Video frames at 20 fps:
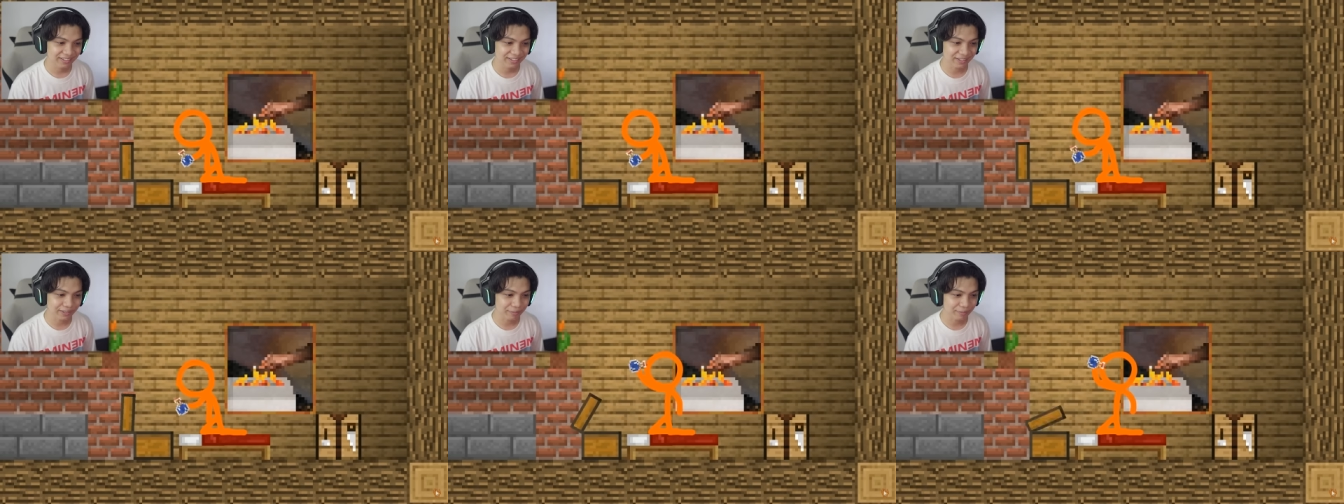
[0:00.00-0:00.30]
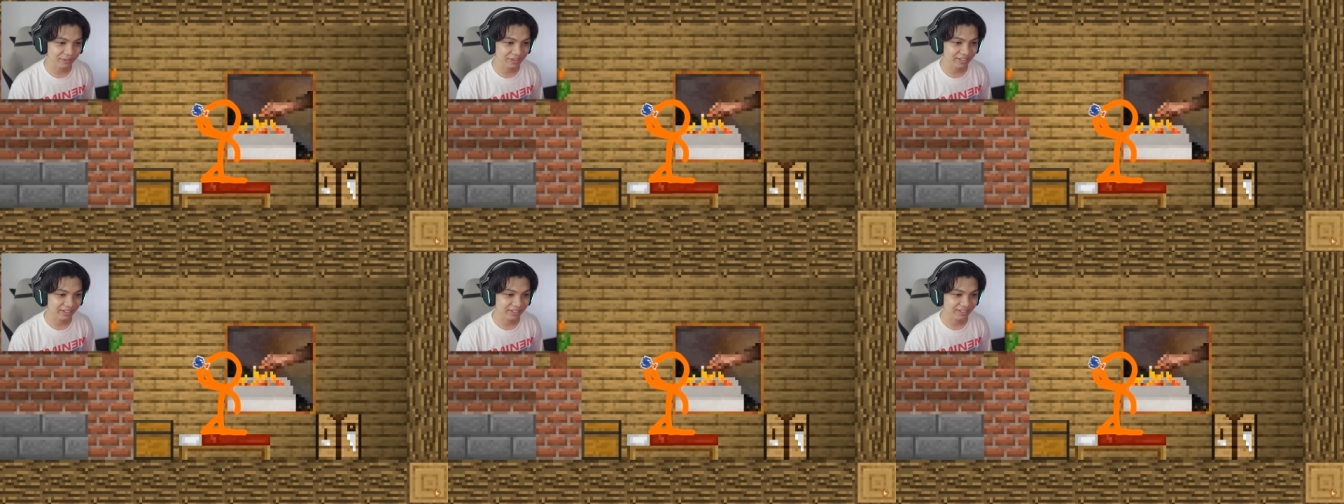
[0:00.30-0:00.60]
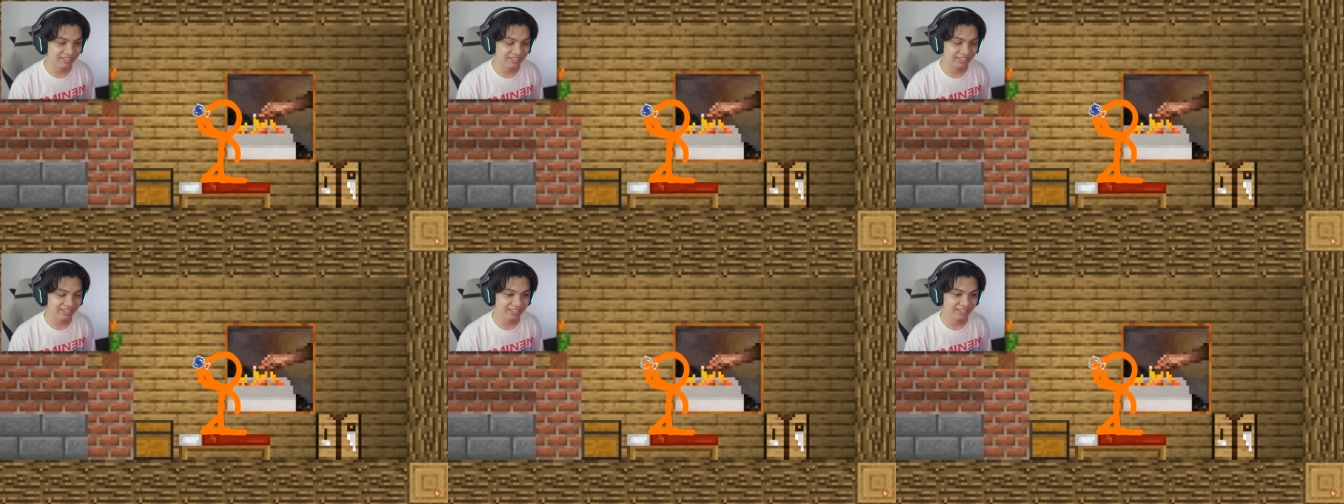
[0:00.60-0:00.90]
Kenapa dia,
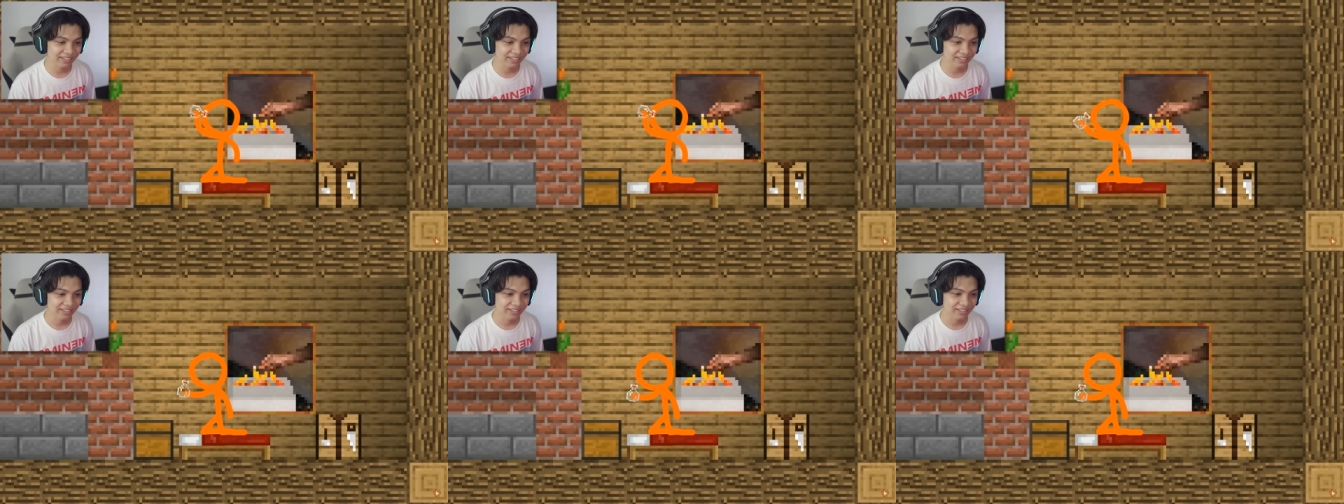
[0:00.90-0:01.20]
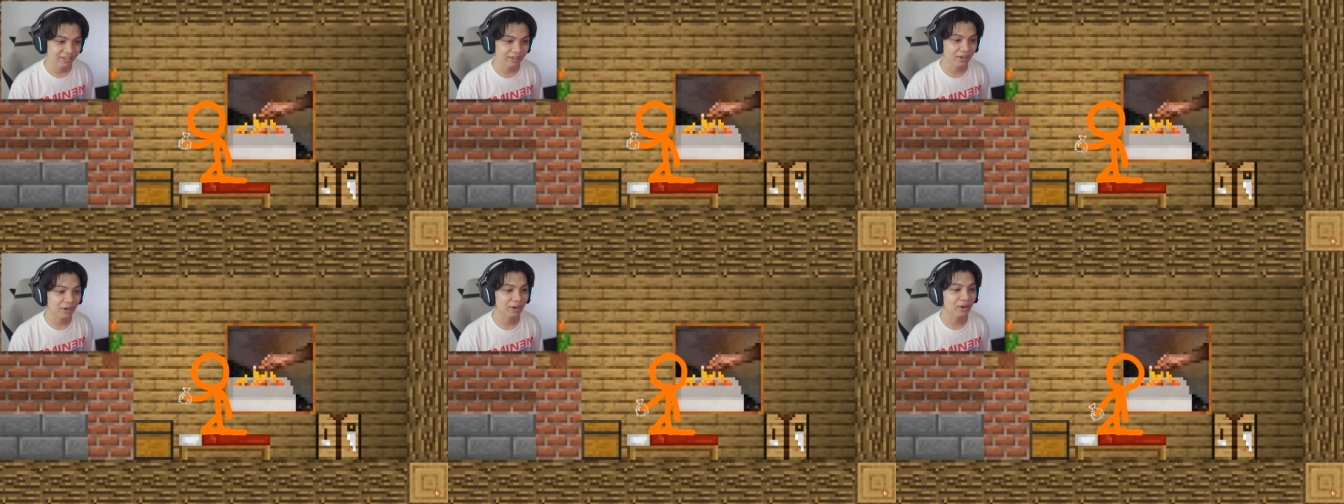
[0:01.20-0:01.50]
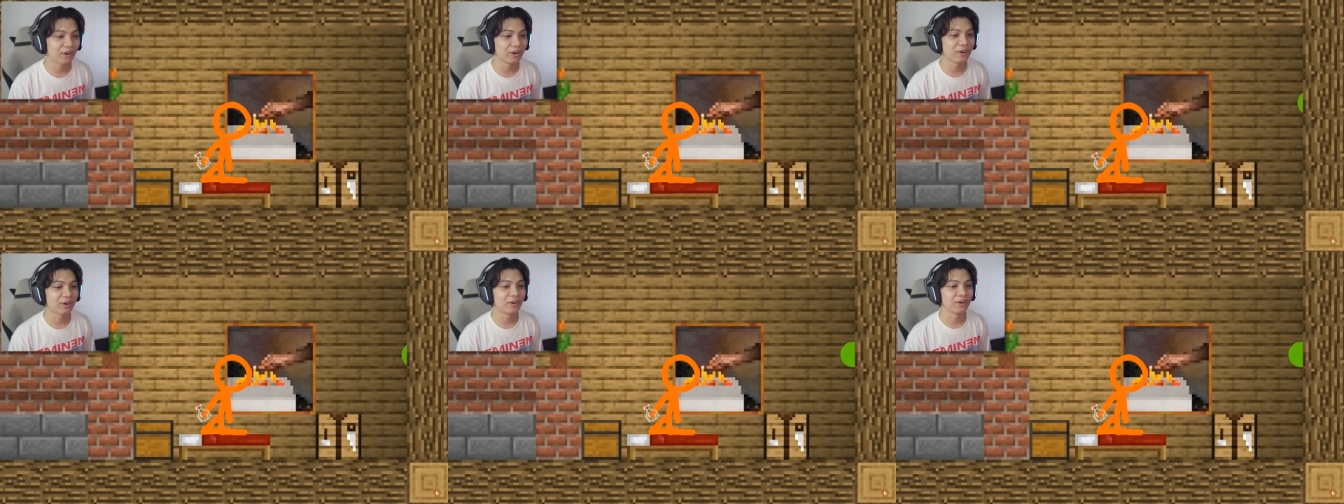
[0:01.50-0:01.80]
guys?
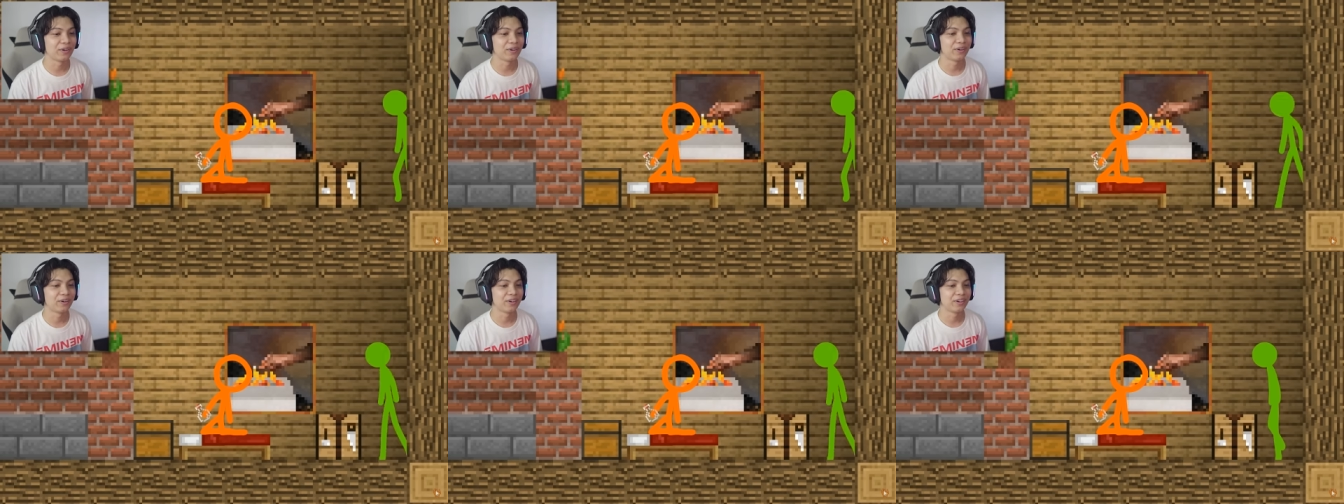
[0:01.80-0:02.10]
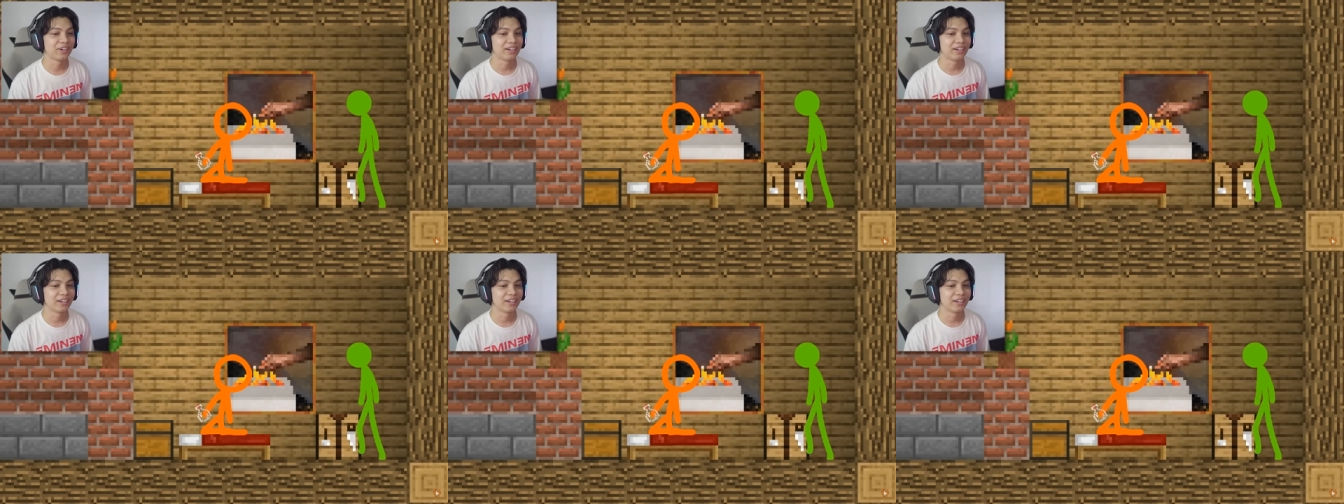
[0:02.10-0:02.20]
Oh.